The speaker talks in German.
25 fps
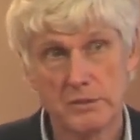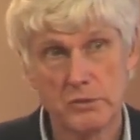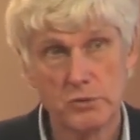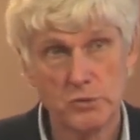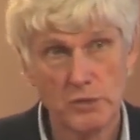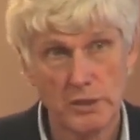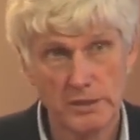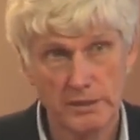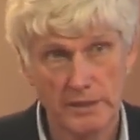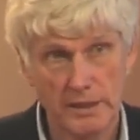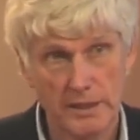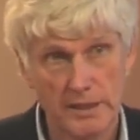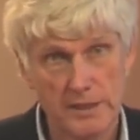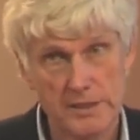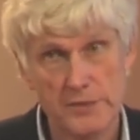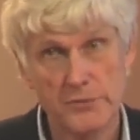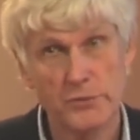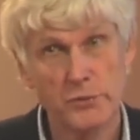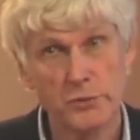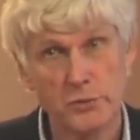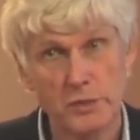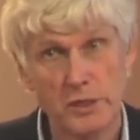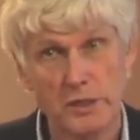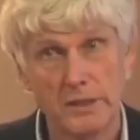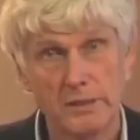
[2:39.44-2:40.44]
Naturgas.
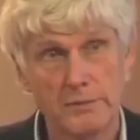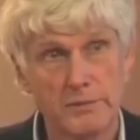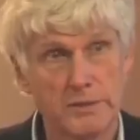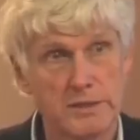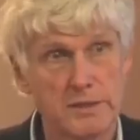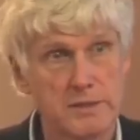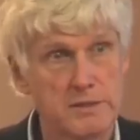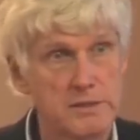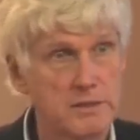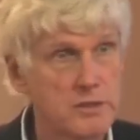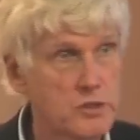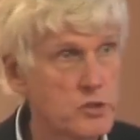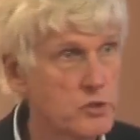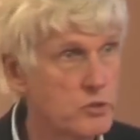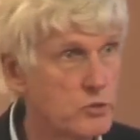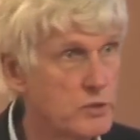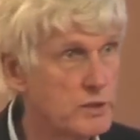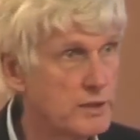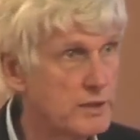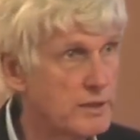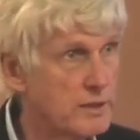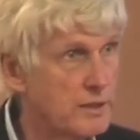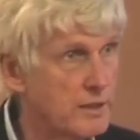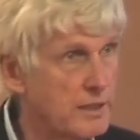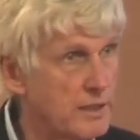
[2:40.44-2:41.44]
Früher hat man das in der
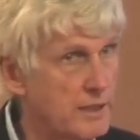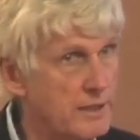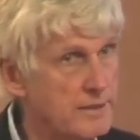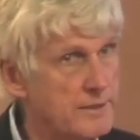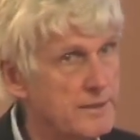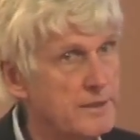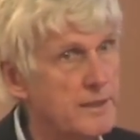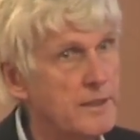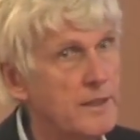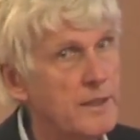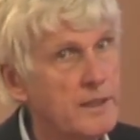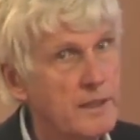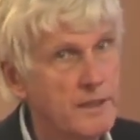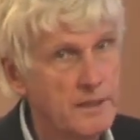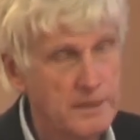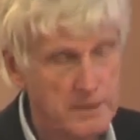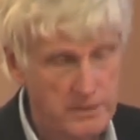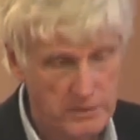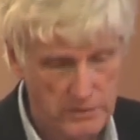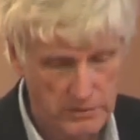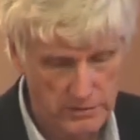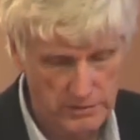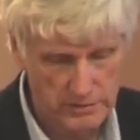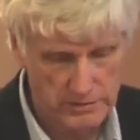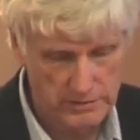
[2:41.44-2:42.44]
Schule gelernt.
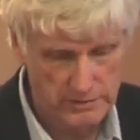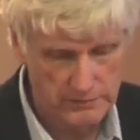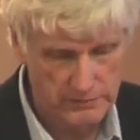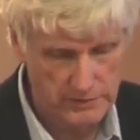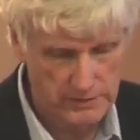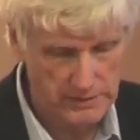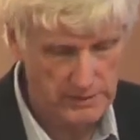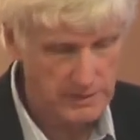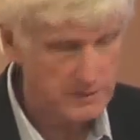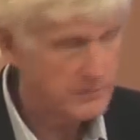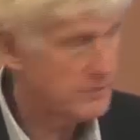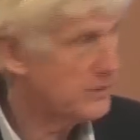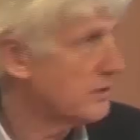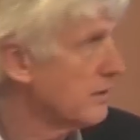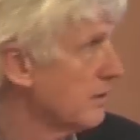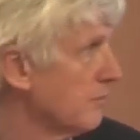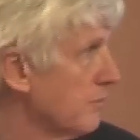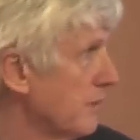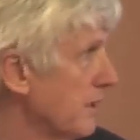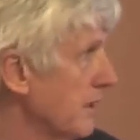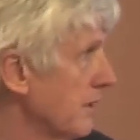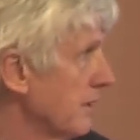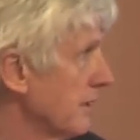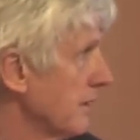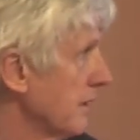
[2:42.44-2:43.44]
Heute wird das von
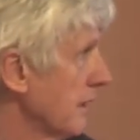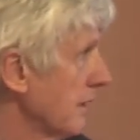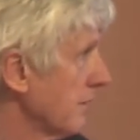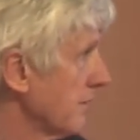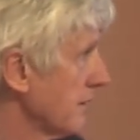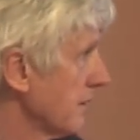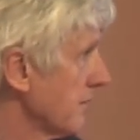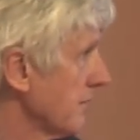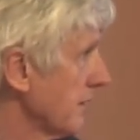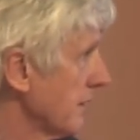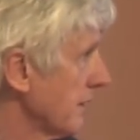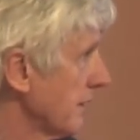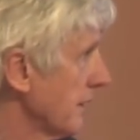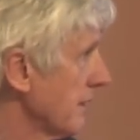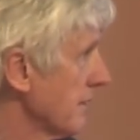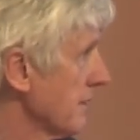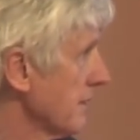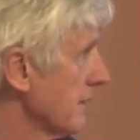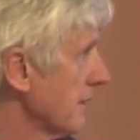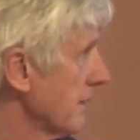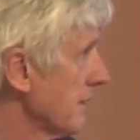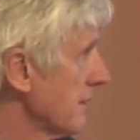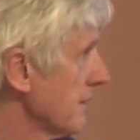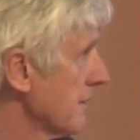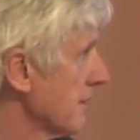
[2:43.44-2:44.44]
den Medien etwas
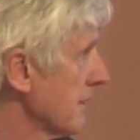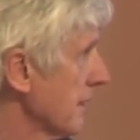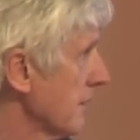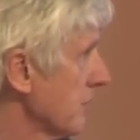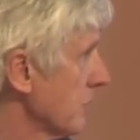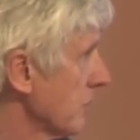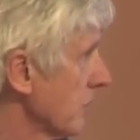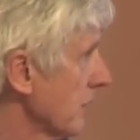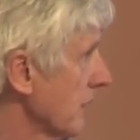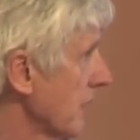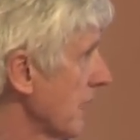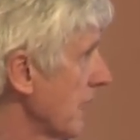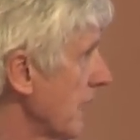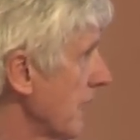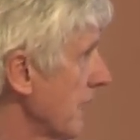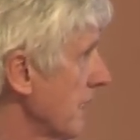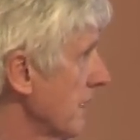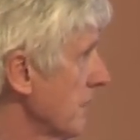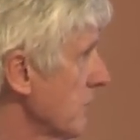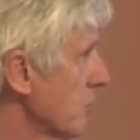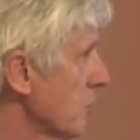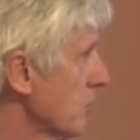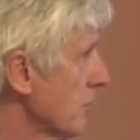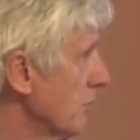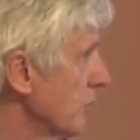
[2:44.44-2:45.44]
vergessen. Es ist also
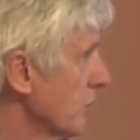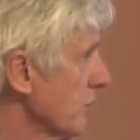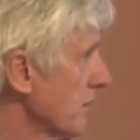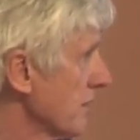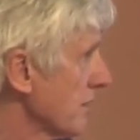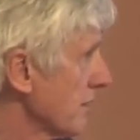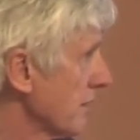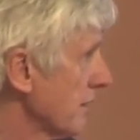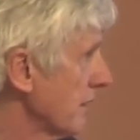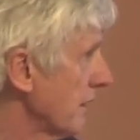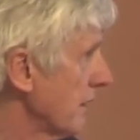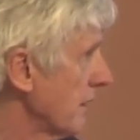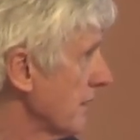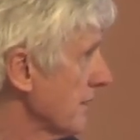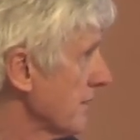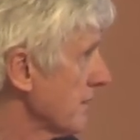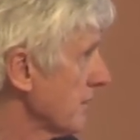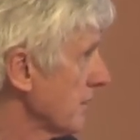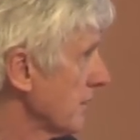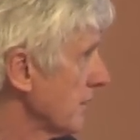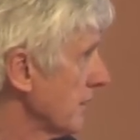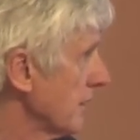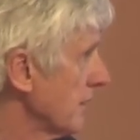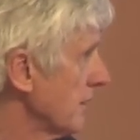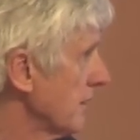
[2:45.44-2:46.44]
kein Schmutzgas,
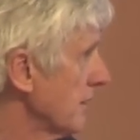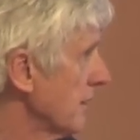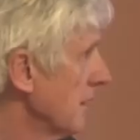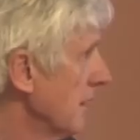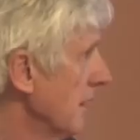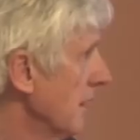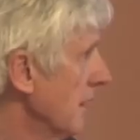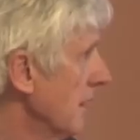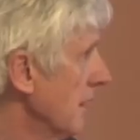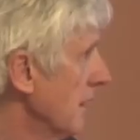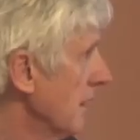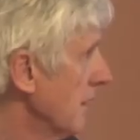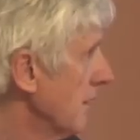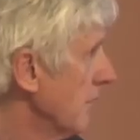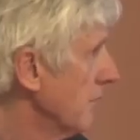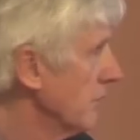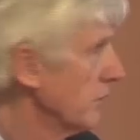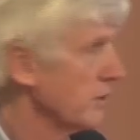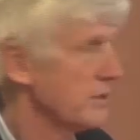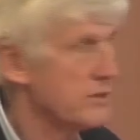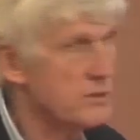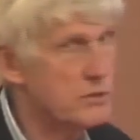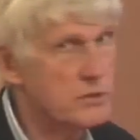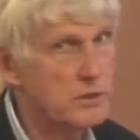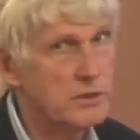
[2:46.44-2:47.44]
sondern
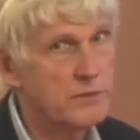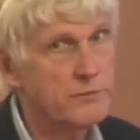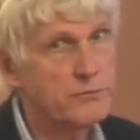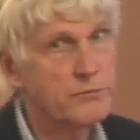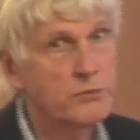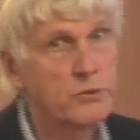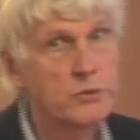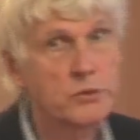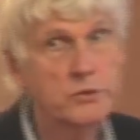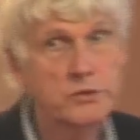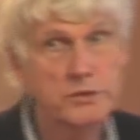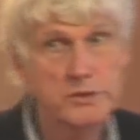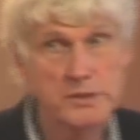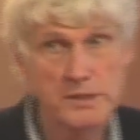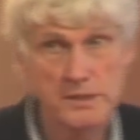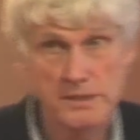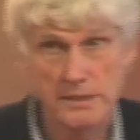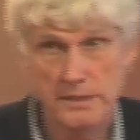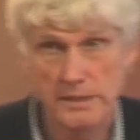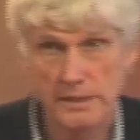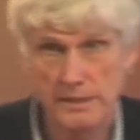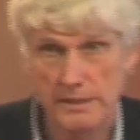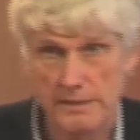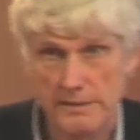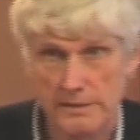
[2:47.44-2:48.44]
wird zur
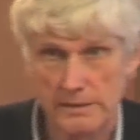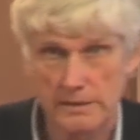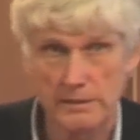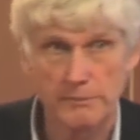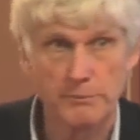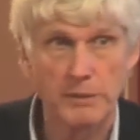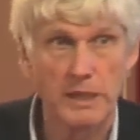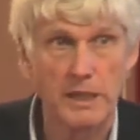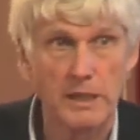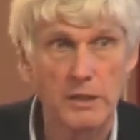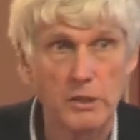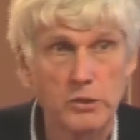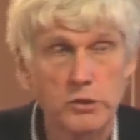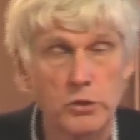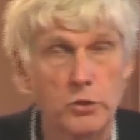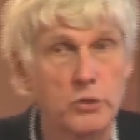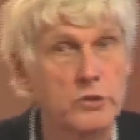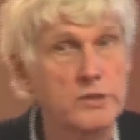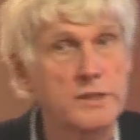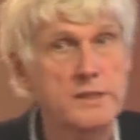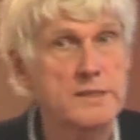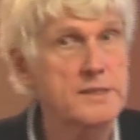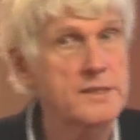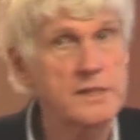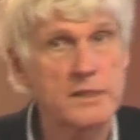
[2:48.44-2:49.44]
Photosynthese gebraucht.
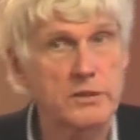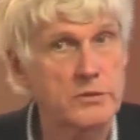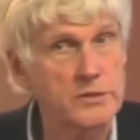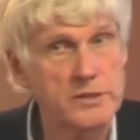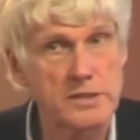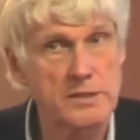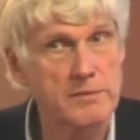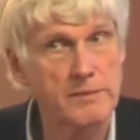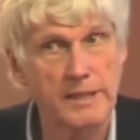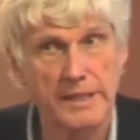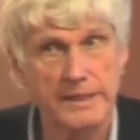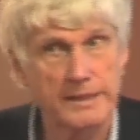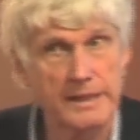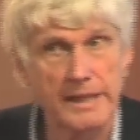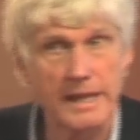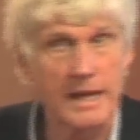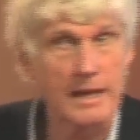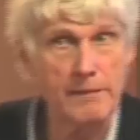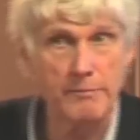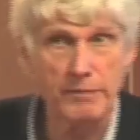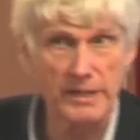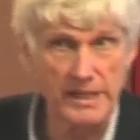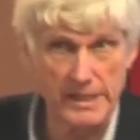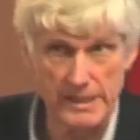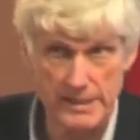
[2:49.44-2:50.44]
Ohne CO2
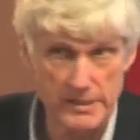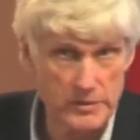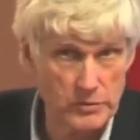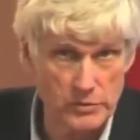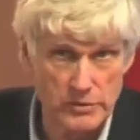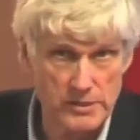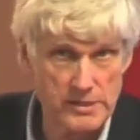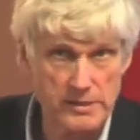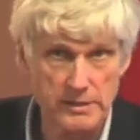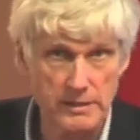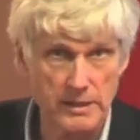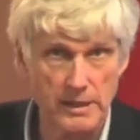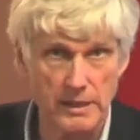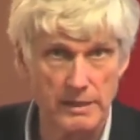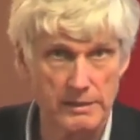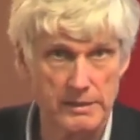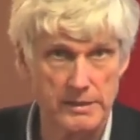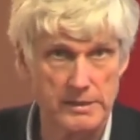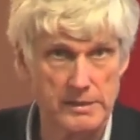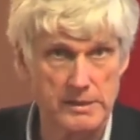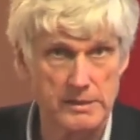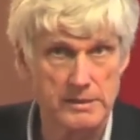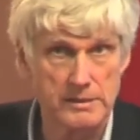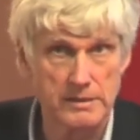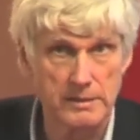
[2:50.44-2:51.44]
gäbe es uns gar
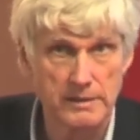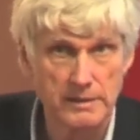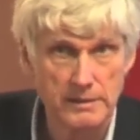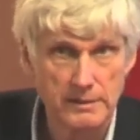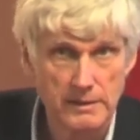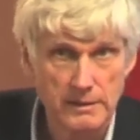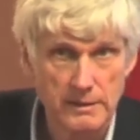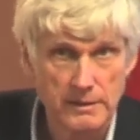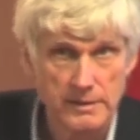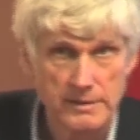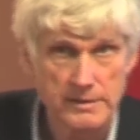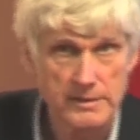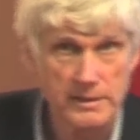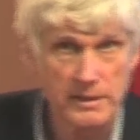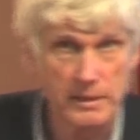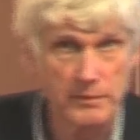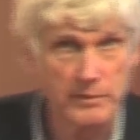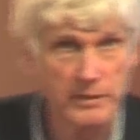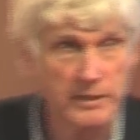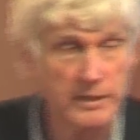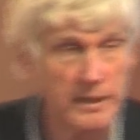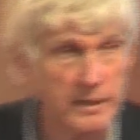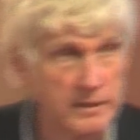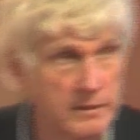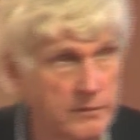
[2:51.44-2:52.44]
nicht. Es
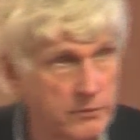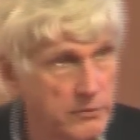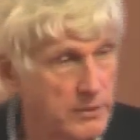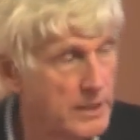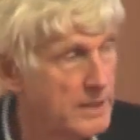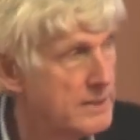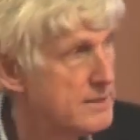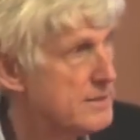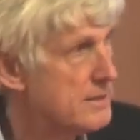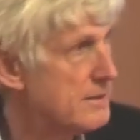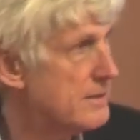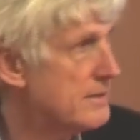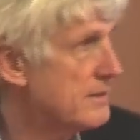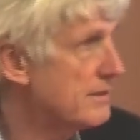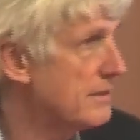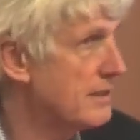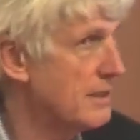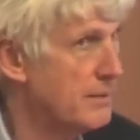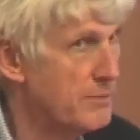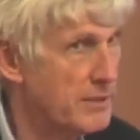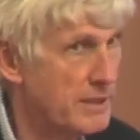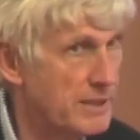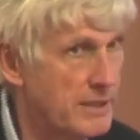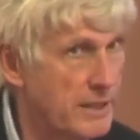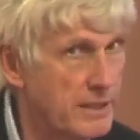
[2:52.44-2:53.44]
gäbe keine Pflanzen, es
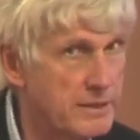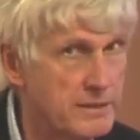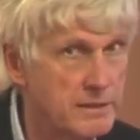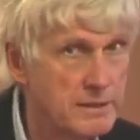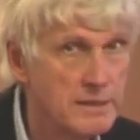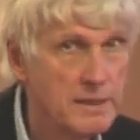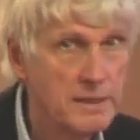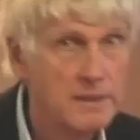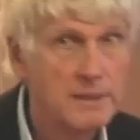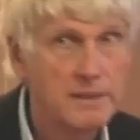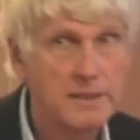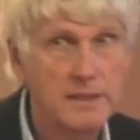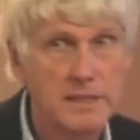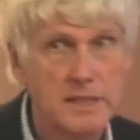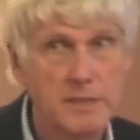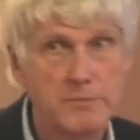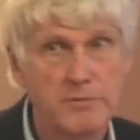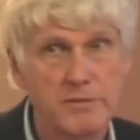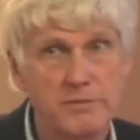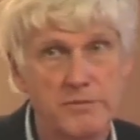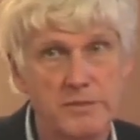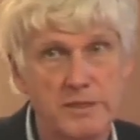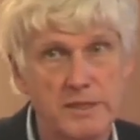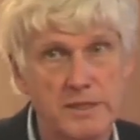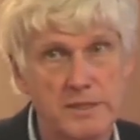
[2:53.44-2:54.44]
gäbe keine
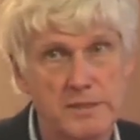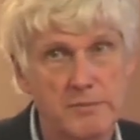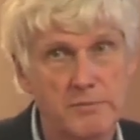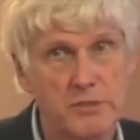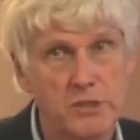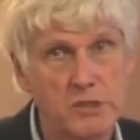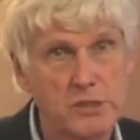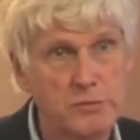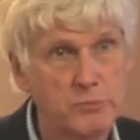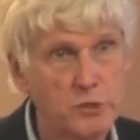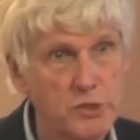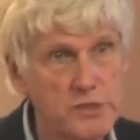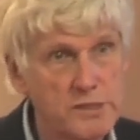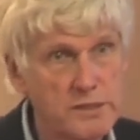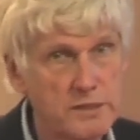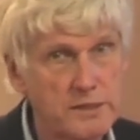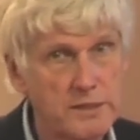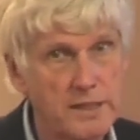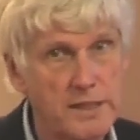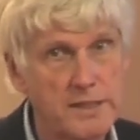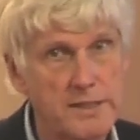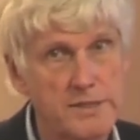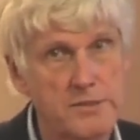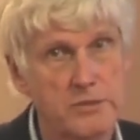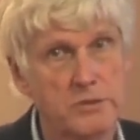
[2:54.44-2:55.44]
Lebewesen mit
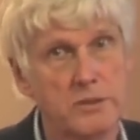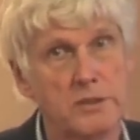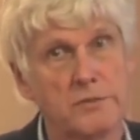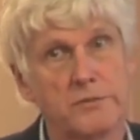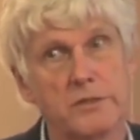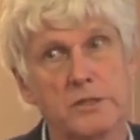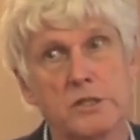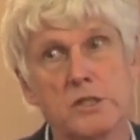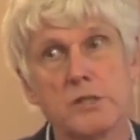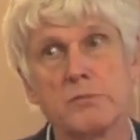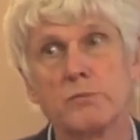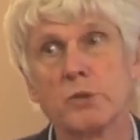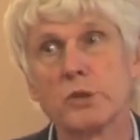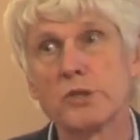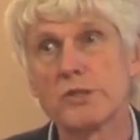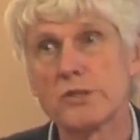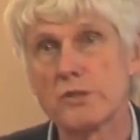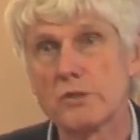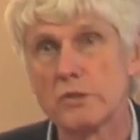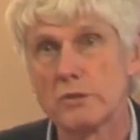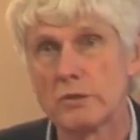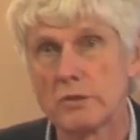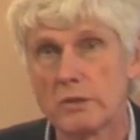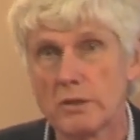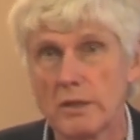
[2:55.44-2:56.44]
Schmutzgas oder
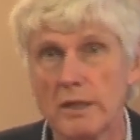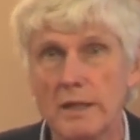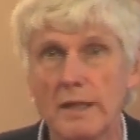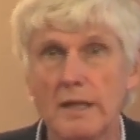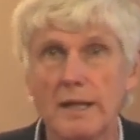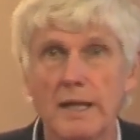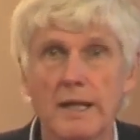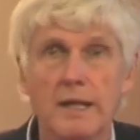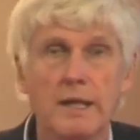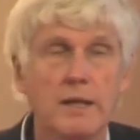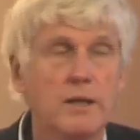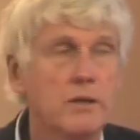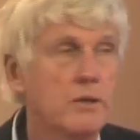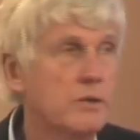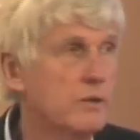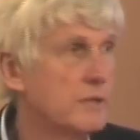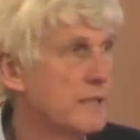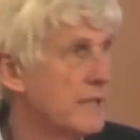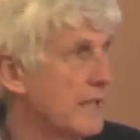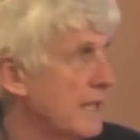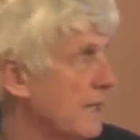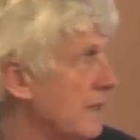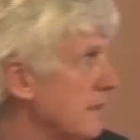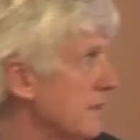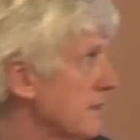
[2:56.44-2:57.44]
Verschmutzung
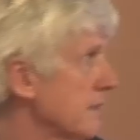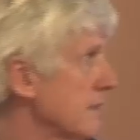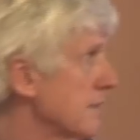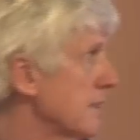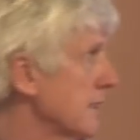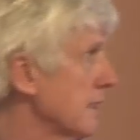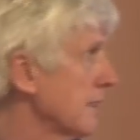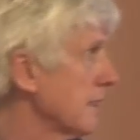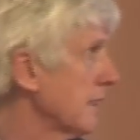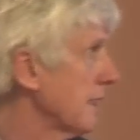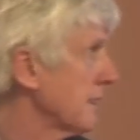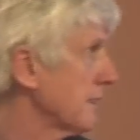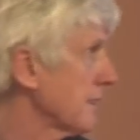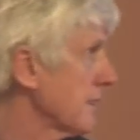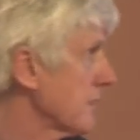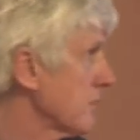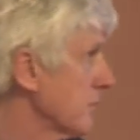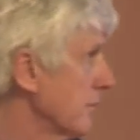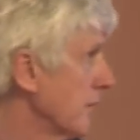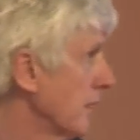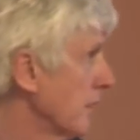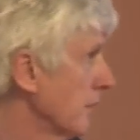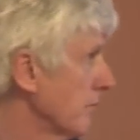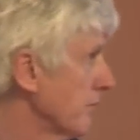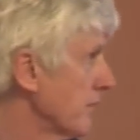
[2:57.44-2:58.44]
und ähnlichen Dingen hat das
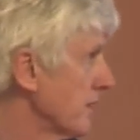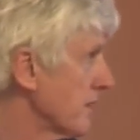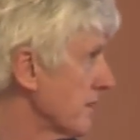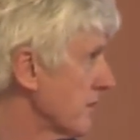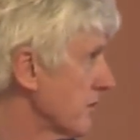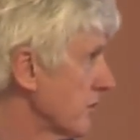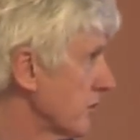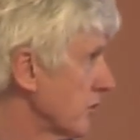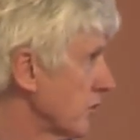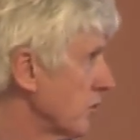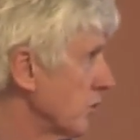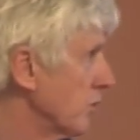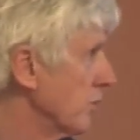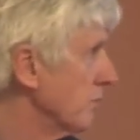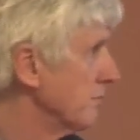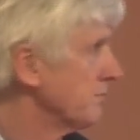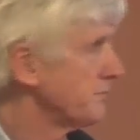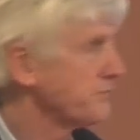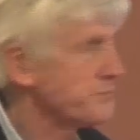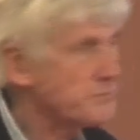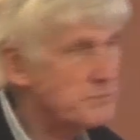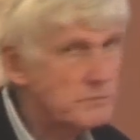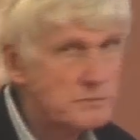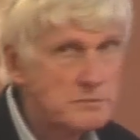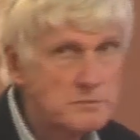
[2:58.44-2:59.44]
überhaupt nichts zu tun.